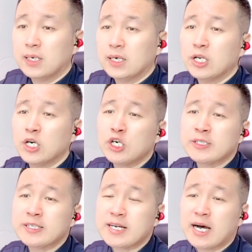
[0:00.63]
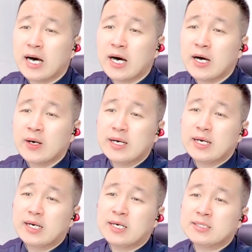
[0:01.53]
Hello，大家好。
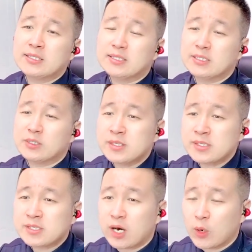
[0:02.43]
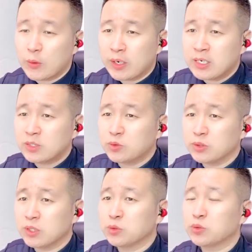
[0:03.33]
呃，喜欢草原歌曲
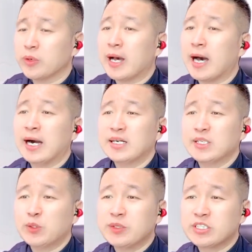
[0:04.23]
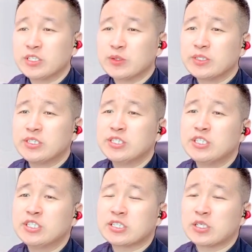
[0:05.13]
的同学啊，对这首《新
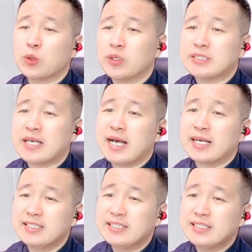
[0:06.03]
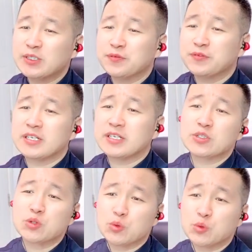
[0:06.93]
上的罗家》一定都非常的
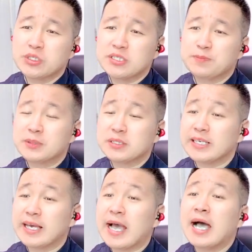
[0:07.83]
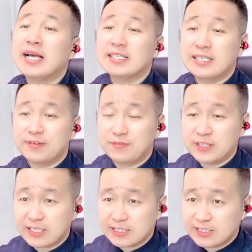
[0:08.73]
熟悉，并且也非
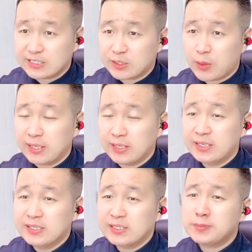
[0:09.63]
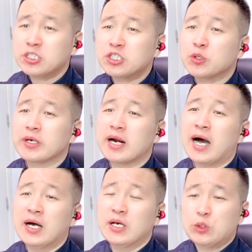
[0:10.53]
常的喜欢。那么这首歌
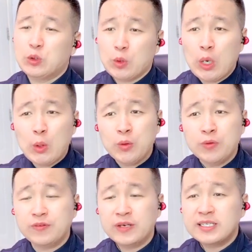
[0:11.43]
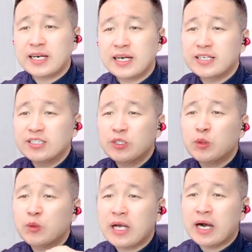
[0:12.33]
啊，旋律非常的
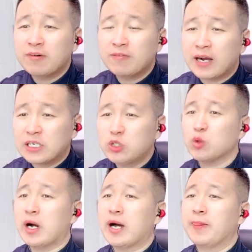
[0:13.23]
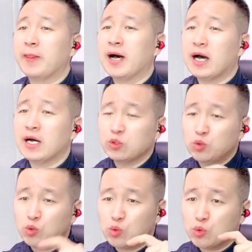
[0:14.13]
悠扬婉转啊，
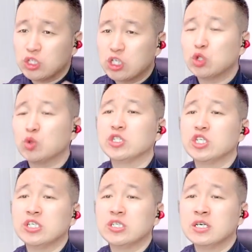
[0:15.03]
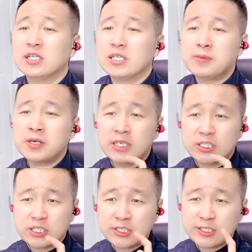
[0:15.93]
曲折动听。那么也
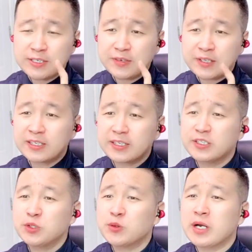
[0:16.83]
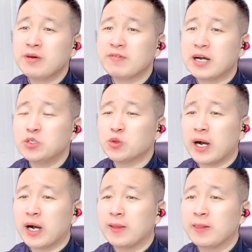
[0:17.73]
正是因为它这个悠扬婉
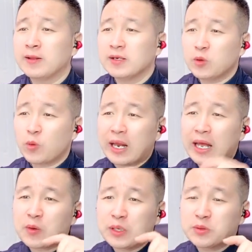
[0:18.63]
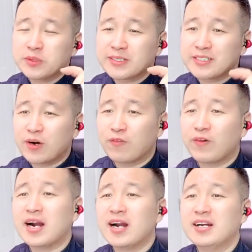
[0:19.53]
转，拐来拐去这个小
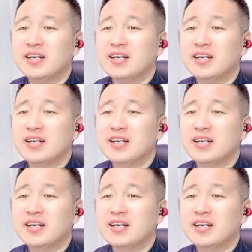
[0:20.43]
弯儿，